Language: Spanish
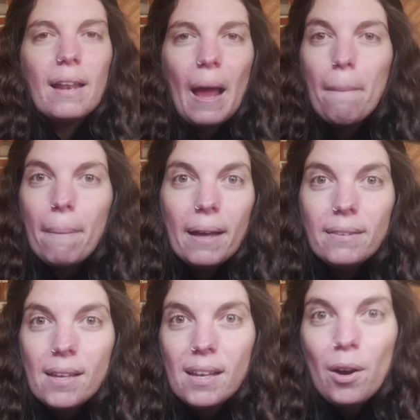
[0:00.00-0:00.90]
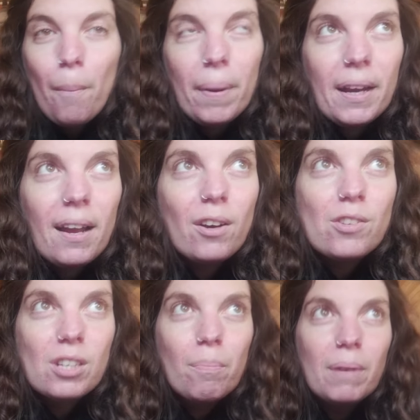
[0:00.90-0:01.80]
las pastas, acompañarlas
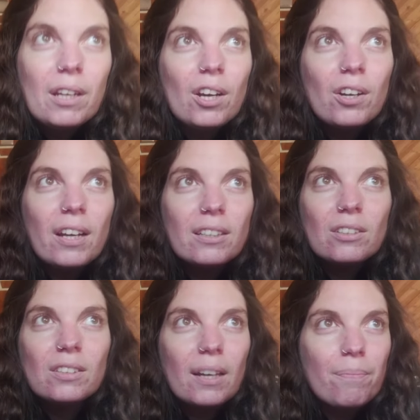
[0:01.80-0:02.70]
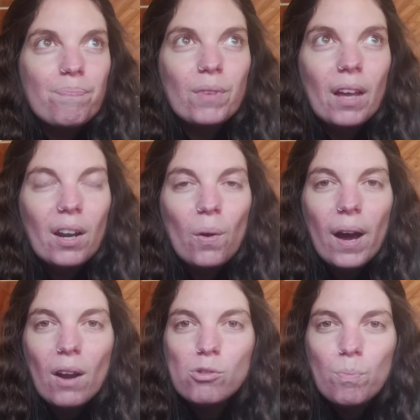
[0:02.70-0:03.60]
con champiñones, no sé,
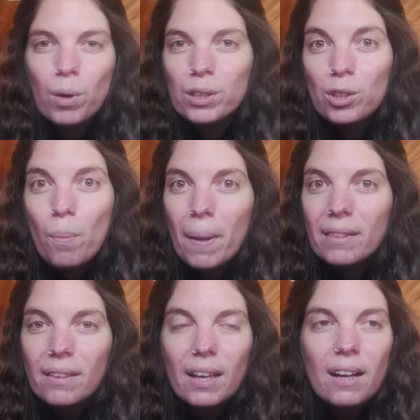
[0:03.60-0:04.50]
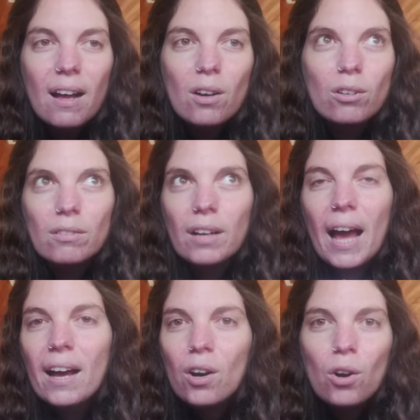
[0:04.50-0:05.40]
rehogarlos un poquitito en manteca, con
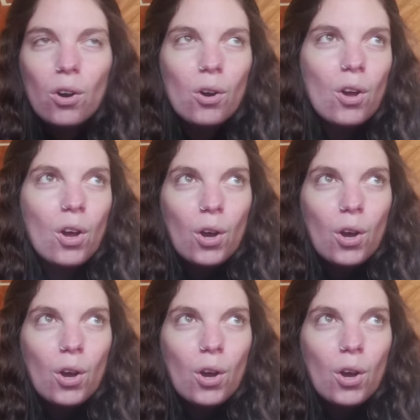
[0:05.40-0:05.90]
ajo,